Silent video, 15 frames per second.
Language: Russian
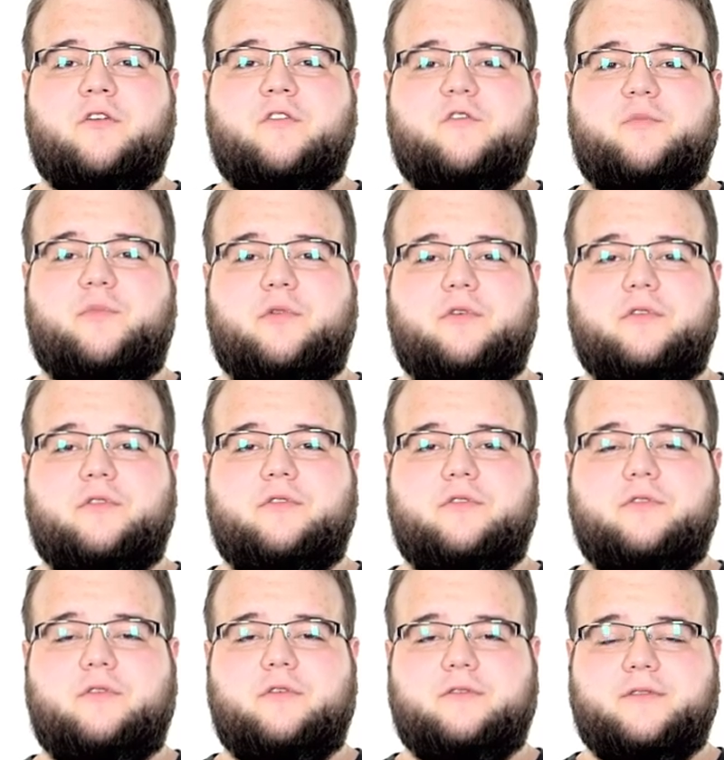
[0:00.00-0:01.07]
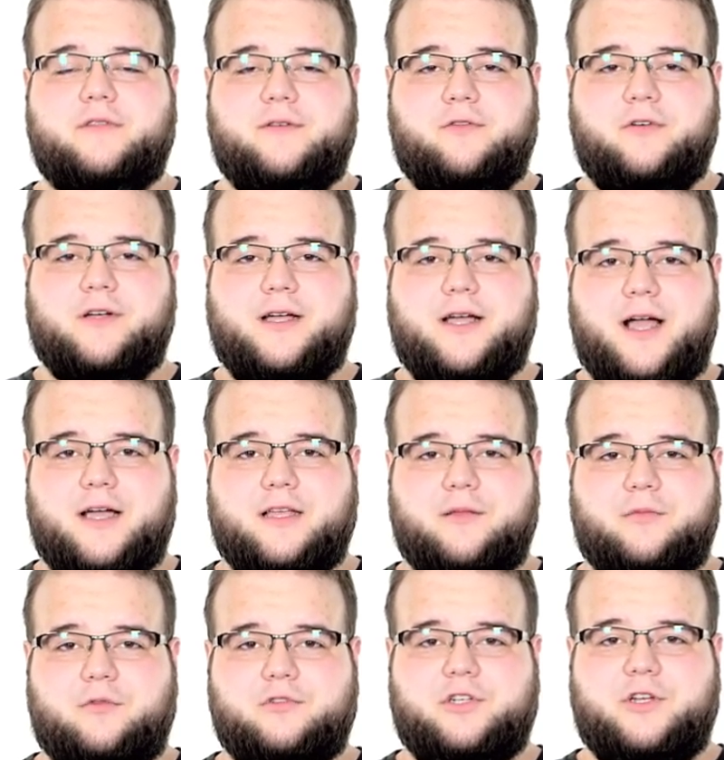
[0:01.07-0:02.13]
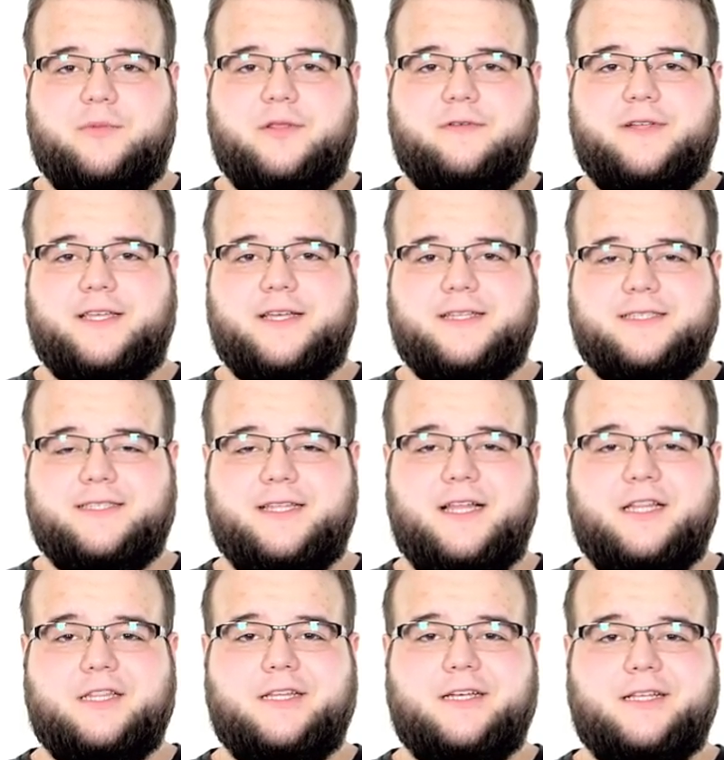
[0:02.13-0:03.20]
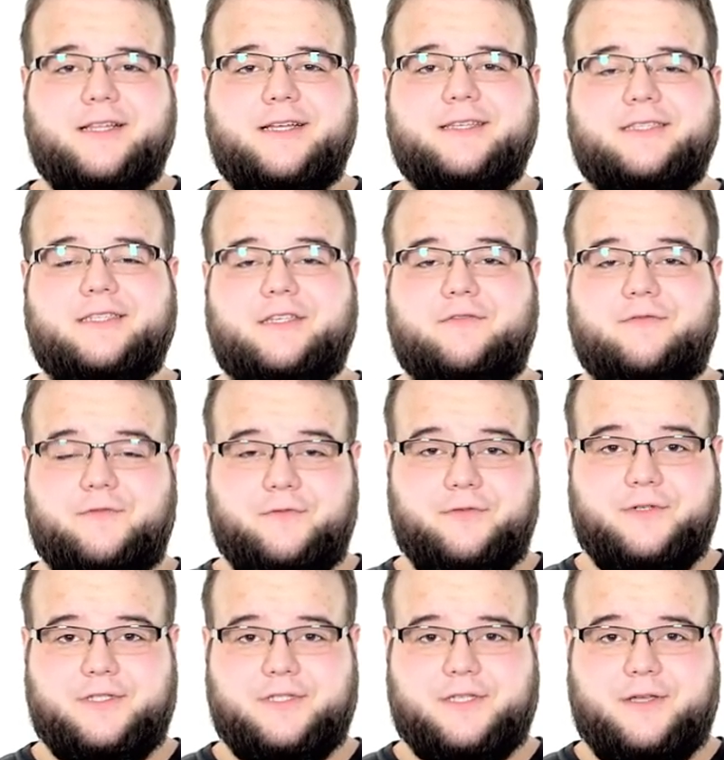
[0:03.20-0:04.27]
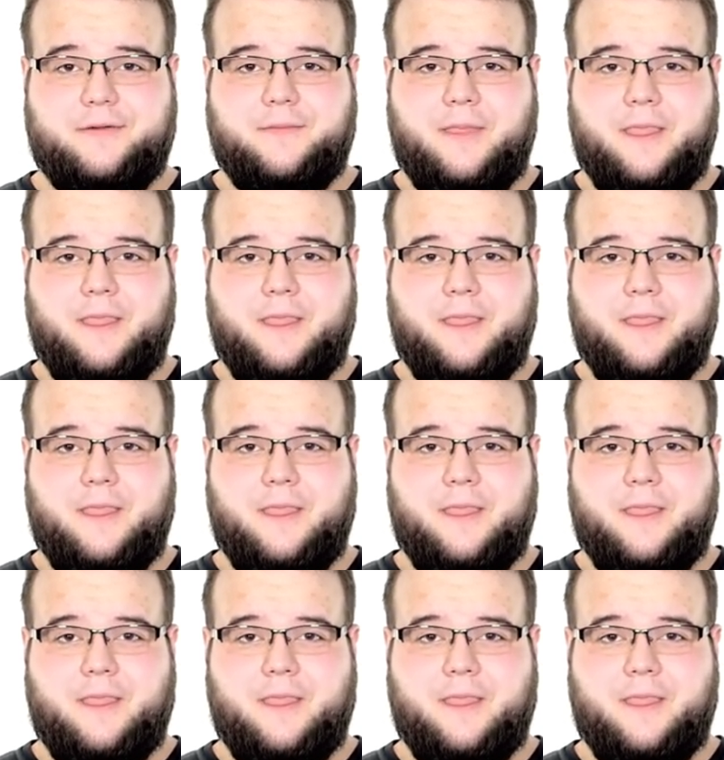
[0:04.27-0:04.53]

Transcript: вплоть до того, как нам лучше именовать константы, классы и функции.